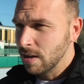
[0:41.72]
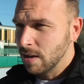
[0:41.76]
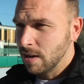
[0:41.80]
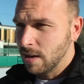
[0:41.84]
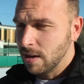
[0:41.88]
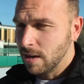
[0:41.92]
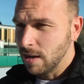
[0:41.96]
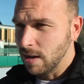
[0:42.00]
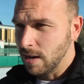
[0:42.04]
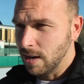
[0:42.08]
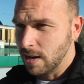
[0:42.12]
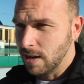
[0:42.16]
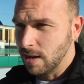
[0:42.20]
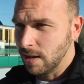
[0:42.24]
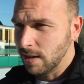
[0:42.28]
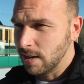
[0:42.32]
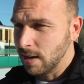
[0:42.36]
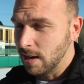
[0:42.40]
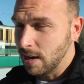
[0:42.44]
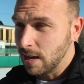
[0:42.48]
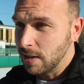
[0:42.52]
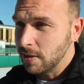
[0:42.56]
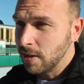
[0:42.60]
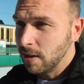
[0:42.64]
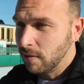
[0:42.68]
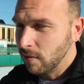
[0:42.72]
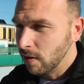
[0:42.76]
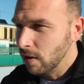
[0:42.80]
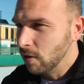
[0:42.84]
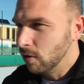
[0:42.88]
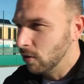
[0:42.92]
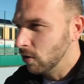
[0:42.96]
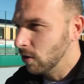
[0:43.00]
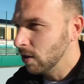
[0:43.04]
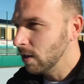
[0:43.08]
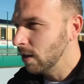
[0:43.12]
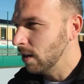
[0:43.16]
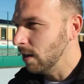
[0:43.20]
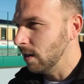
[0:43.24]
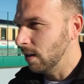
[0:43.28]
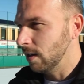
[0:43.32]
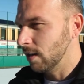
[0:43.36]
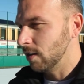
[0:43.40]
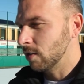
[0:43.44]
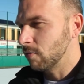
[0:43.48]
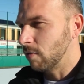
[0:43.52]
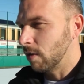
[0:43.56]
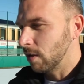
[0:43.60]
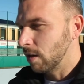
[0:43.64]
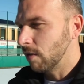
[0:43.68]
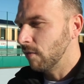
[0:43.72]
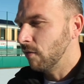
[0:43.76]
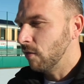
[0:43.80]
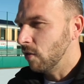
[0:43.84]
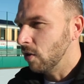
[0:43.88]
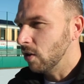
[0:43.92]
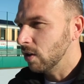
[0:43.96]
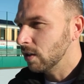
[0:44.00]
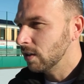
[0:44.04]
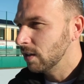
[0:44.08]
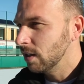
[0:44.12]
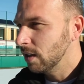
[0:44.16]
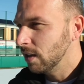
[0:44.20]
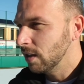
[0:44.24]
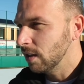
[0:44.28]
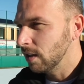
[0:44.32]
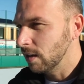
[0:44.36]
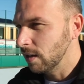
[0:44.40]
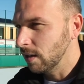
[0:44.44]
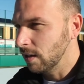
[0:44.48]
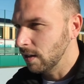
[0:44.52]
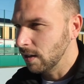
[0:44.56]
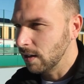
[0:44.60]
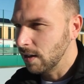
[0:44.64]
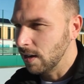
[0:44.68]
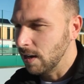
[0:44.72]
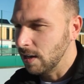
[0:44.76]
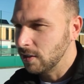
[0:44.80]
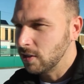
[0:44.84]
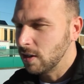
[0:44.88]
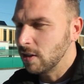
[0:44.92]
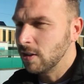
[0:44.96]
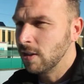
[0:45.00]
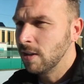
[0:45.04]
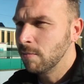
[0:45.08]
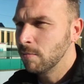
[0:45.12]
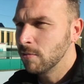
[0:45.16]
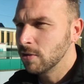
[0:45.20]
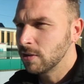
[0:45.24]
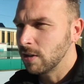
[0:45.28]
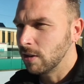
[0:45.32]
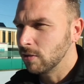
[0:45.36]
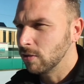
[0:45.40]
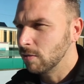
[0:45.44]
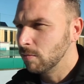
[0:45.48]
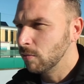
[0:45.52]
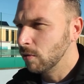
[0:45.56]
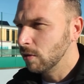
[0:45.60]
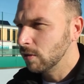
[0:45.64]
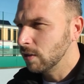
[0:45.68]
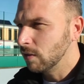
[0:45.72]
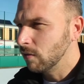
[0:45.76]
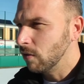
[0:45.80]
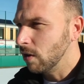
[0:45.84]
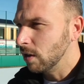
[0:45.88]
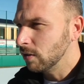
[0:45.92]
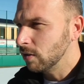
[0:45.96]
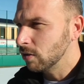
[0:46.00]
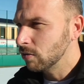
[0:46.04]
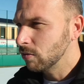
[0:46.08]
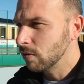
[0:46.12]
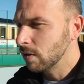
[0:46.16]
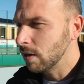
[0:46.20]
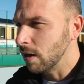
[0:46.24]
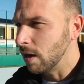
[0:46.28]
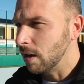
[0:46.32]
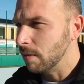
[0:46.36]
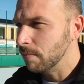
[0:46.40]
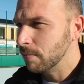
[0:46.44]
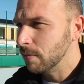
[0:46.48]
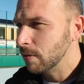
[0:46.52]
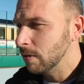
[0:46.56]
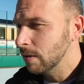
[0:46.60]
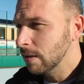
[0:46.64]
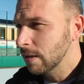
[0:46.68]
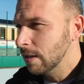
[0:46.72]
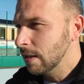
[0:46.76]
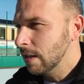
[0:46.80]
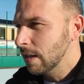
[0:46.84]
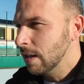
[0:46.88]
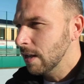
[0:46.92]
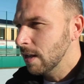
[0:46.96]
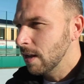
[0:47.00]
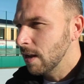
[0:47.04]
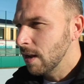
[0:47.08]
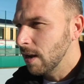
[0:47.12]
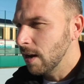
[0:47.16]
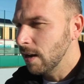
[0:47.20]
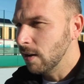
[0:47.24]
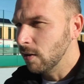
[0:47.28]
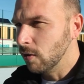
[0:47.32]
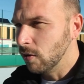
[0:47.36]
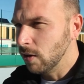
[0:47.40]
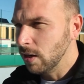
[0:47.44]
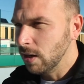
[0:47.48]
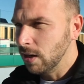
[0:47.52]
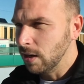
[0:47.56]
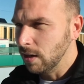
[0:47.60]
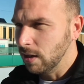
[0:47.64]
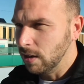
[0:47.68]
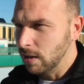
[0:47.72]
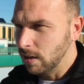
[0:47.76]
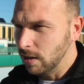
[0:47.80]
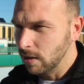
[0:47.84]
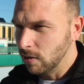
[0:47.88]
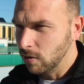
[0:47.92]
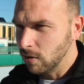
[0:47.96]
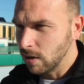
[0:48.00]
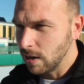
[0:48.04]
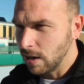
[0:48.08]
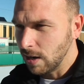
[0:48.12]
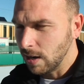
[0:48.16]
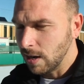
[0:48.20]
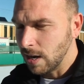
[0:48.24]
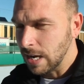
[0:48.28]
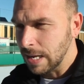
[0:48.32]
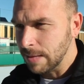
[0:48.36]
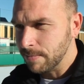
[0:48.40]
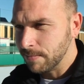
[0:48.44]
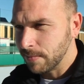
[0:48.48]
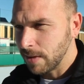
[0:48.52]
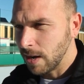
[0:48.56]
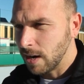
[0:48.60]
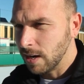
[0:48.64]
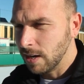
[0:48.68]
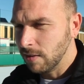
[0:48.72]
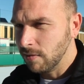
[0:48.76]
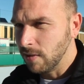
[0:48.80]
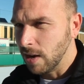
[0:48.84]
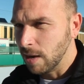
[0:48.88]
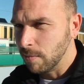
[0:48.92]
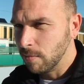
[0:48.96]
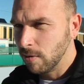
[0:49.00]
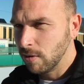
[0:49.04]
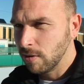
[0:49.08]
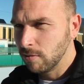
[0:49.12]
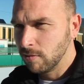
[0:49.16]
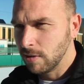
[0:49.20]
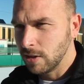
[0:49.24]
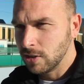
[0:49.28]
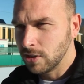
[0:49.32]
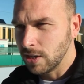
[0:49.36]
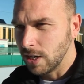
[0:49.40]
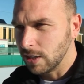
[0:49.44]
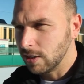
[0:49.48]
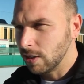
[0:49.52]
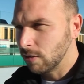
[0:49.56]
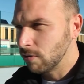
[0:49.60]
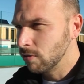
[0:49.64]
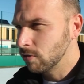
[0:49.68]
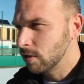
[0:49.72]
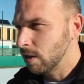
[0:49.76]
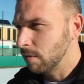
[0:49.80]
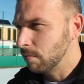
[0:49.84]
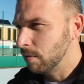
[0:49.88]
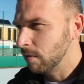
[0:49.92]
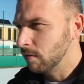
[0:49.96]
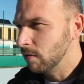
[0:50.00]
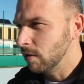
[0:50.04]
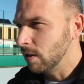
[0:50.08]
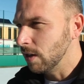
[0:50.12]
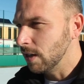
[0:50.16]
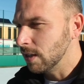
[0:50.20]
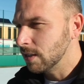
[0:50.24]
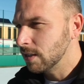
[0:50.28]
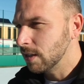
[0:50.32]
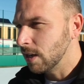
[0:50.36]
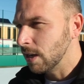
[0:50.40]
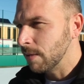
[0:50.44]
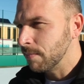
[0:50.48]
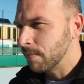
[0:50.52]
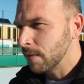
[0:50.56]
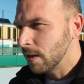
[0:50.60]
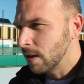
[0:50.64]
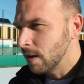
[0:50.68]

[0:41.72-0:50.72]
che ha dei valori, è una squadra forte che l'ha già dimostrato molte volte sul campo e noi ora arriviamo con una certa consapevolezza